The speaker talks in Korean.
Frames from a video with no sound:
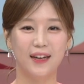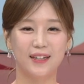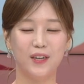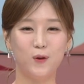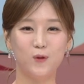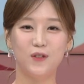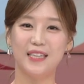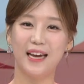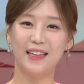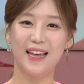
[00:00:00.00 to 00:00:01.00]
그리고
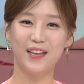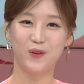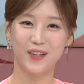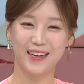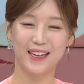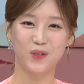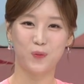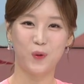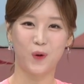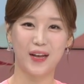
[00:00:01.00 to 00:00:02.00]
주식에 대한 유익한
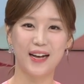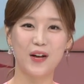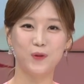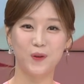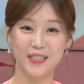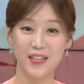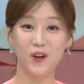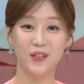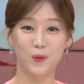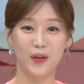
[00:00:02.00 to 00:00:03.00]
정보 카카오톡
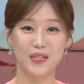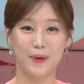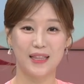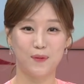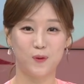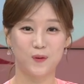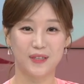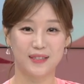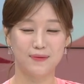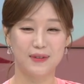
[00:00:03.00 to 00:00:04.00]
채널을 통해서 만나볼 수
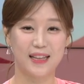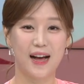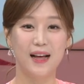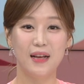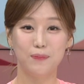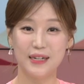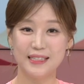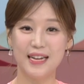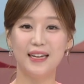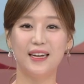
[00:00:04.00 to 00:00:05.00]
있습니다.
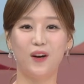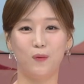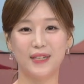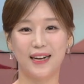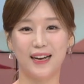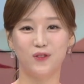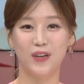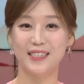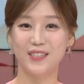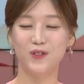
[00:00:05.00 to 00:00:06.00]
필살기를 검색한
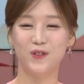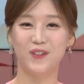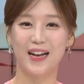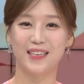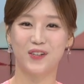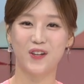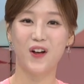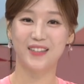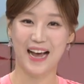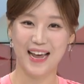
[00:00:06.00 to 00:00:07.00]
후에 친구
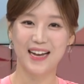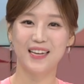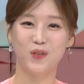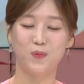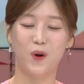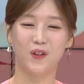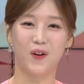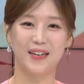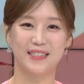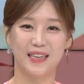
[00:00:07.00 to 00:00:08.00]
추가하셔서 다양한 정보
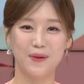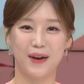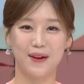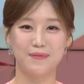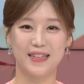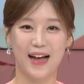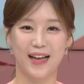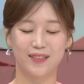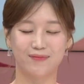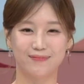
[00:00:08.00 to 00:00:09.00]
얻어가시기 바랍니다.